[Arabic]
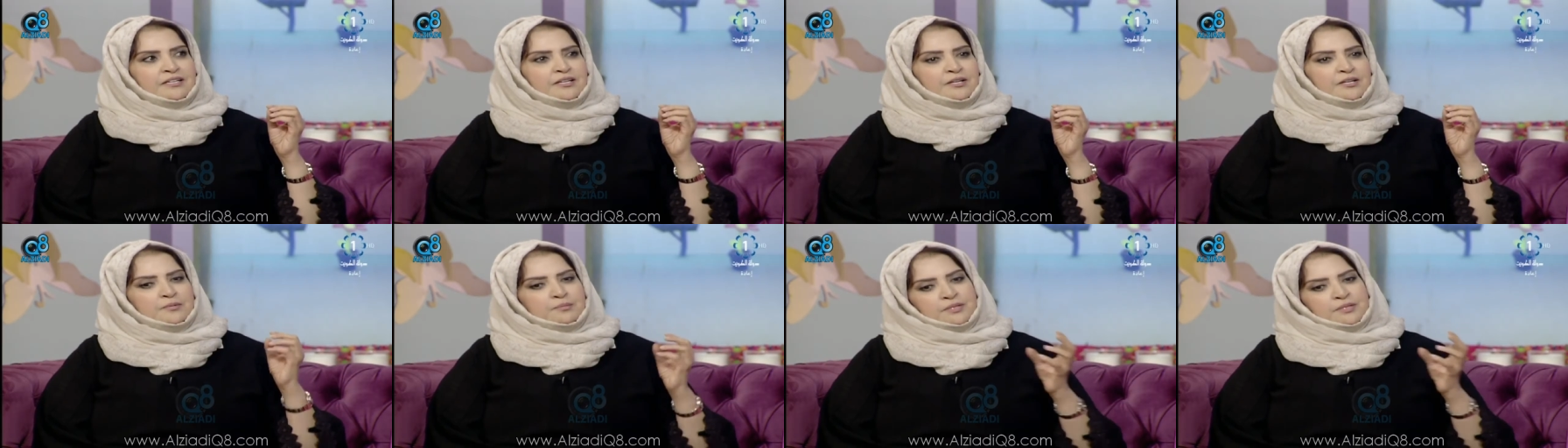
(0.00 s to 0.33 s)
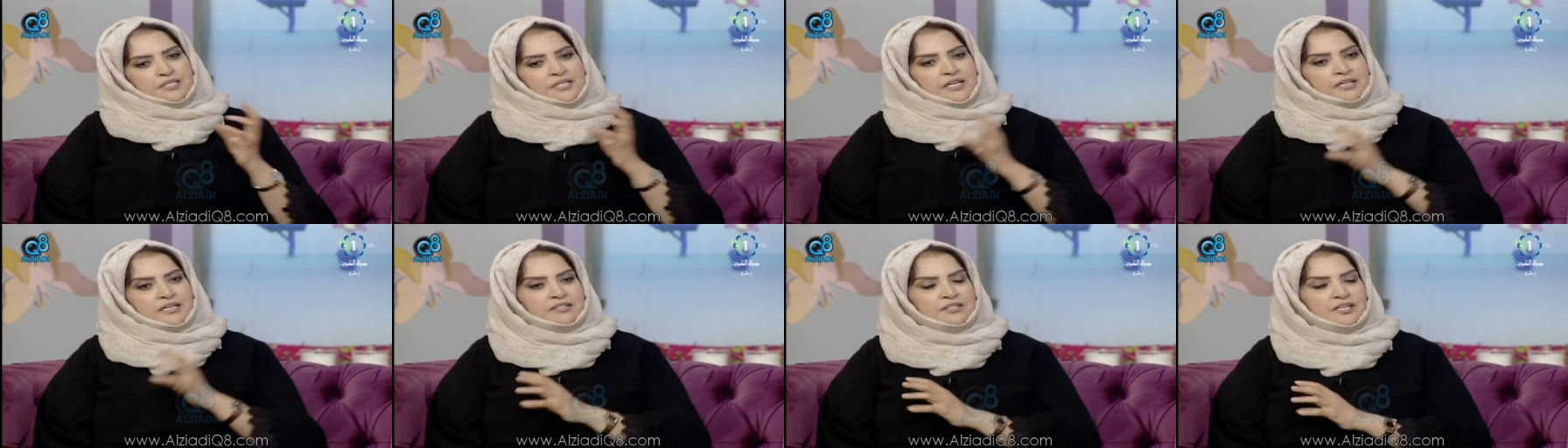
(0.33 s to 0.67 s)

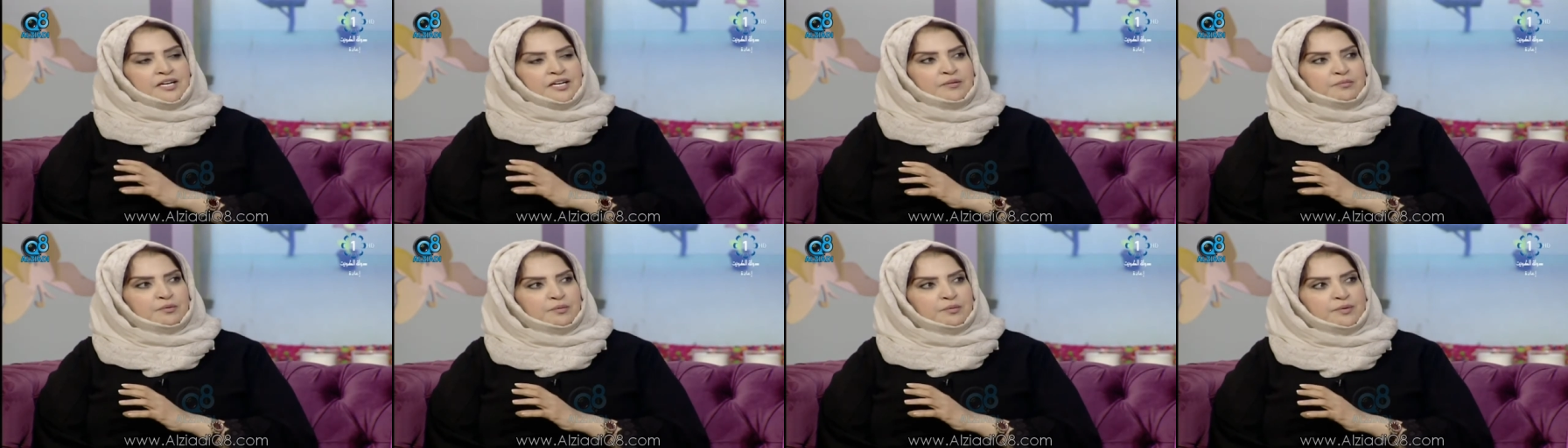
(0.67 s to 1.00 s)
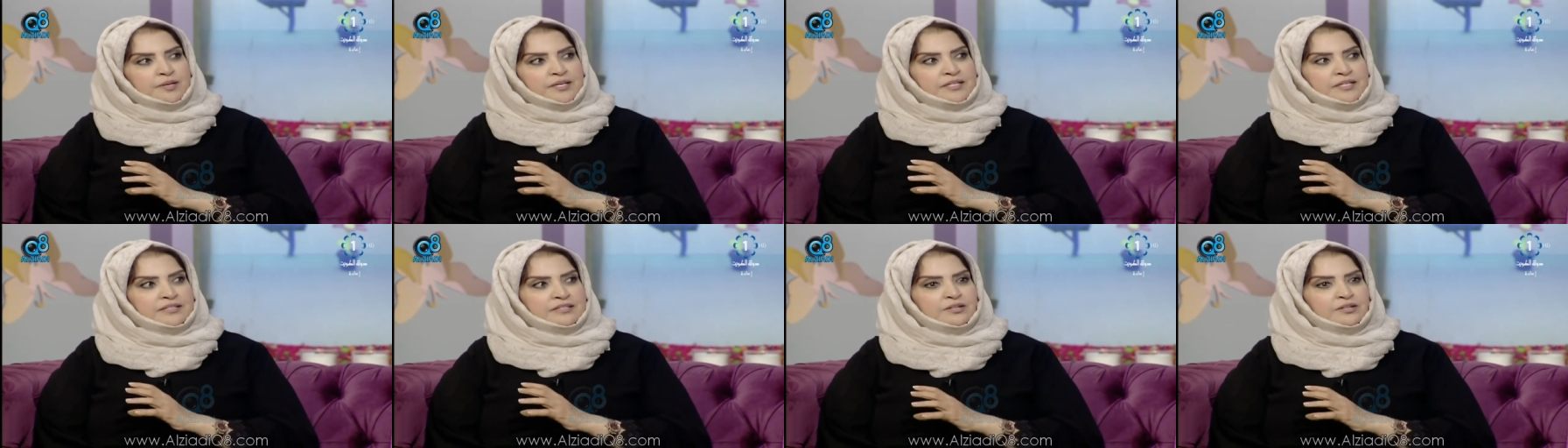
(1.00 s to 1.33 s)
بس كاختراع
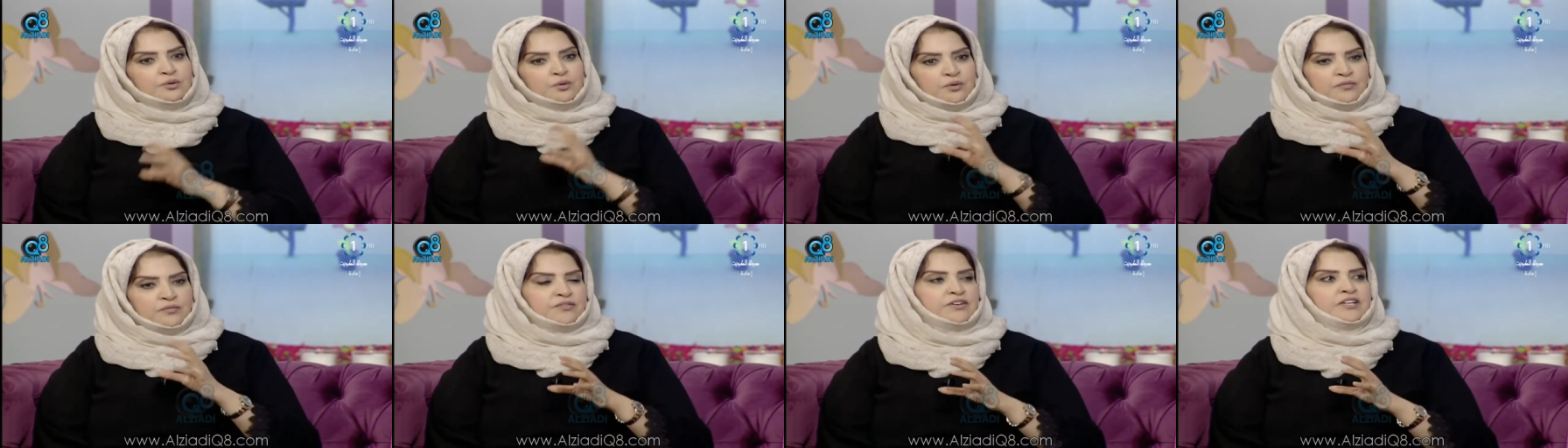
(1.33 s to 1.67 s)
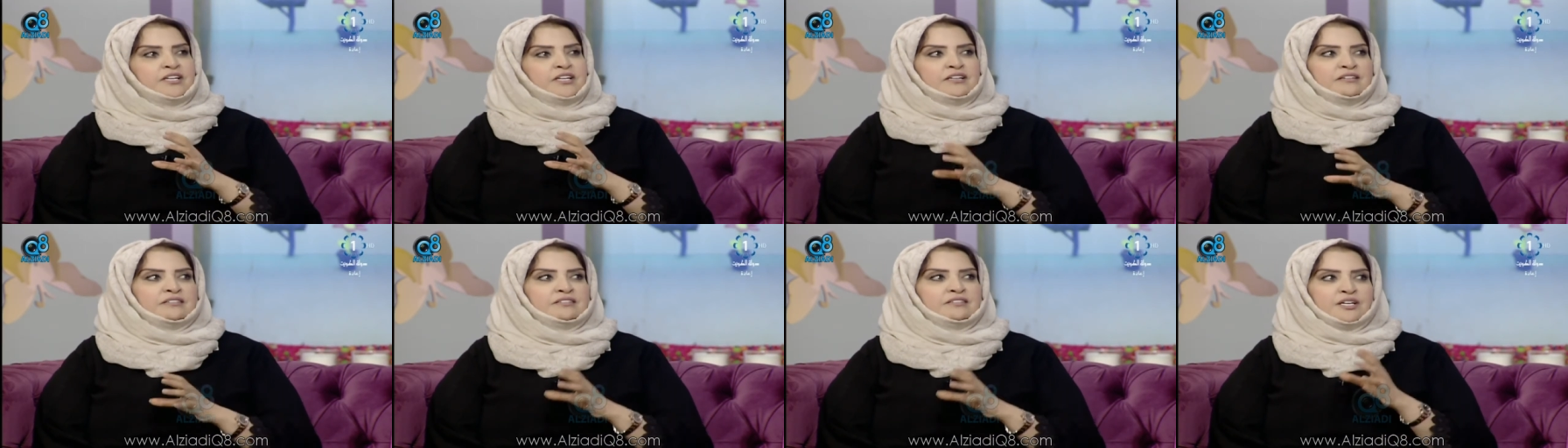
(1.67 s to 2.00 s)
مبرد هو
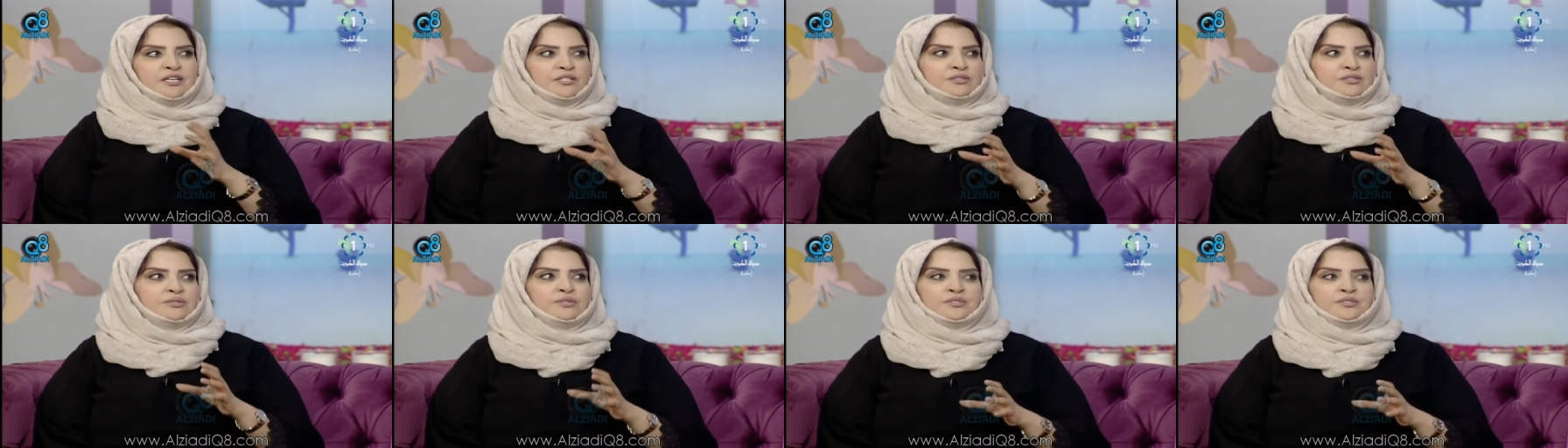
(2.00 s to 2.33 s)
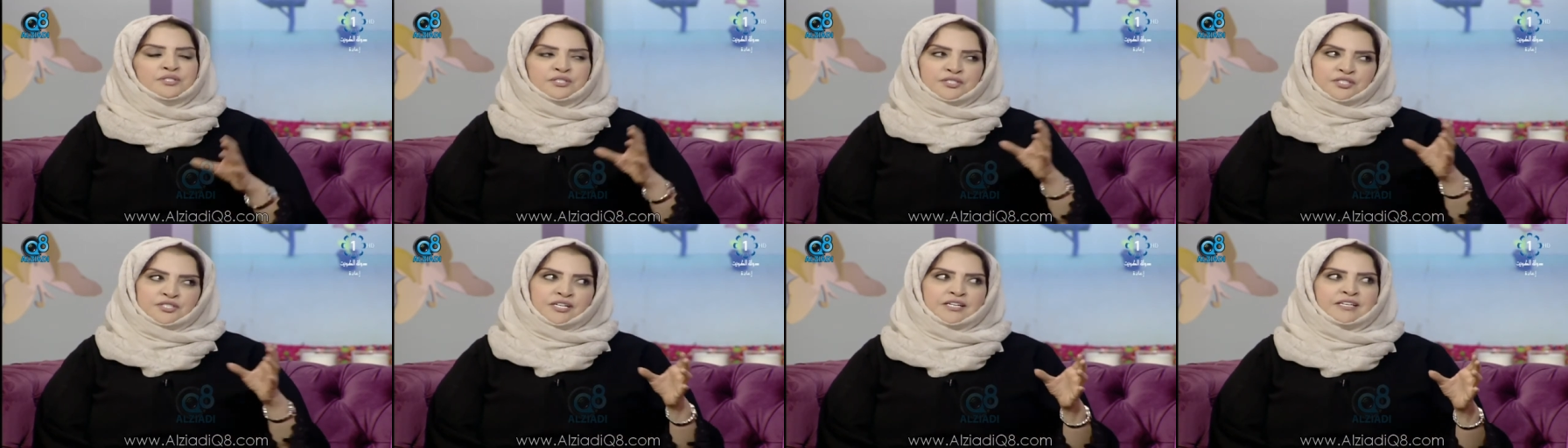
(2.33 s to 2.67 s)
فعلا تخصص
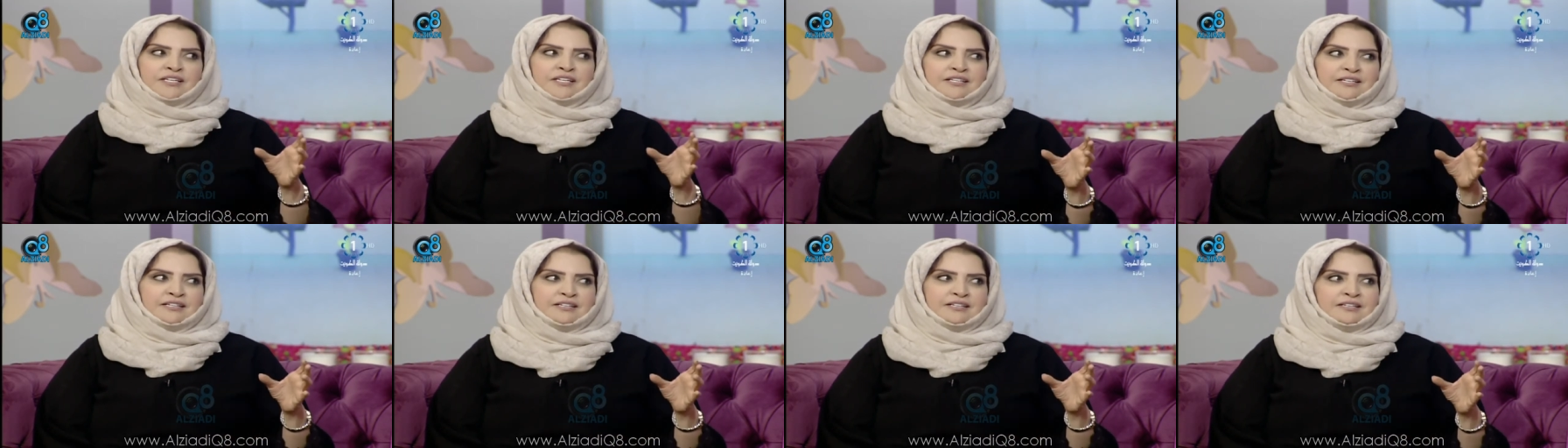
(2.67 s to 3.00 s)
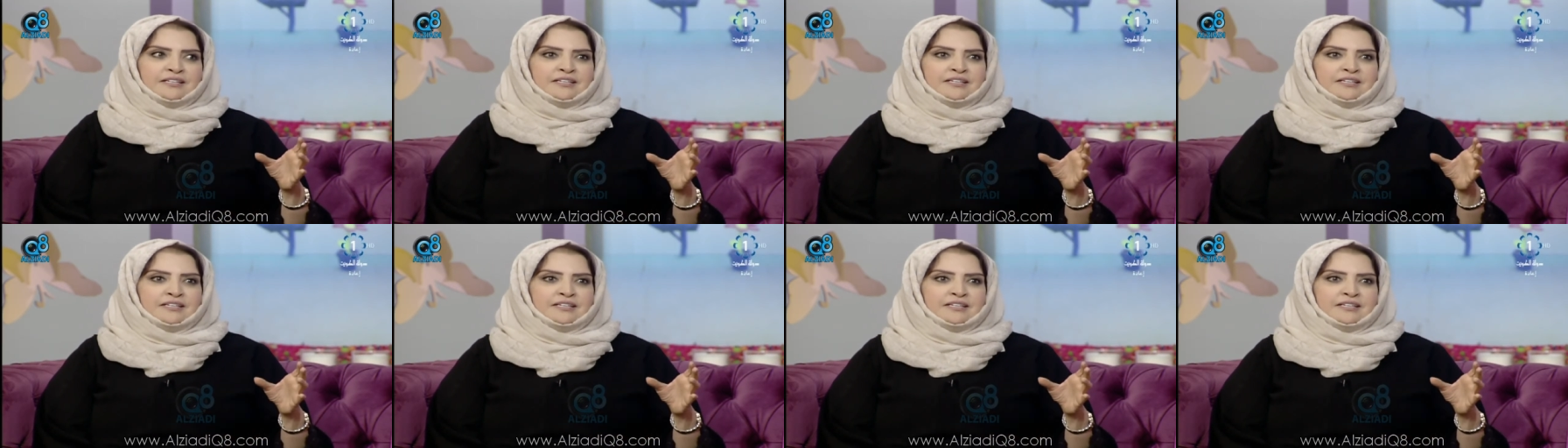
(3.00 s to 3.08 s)
رجالي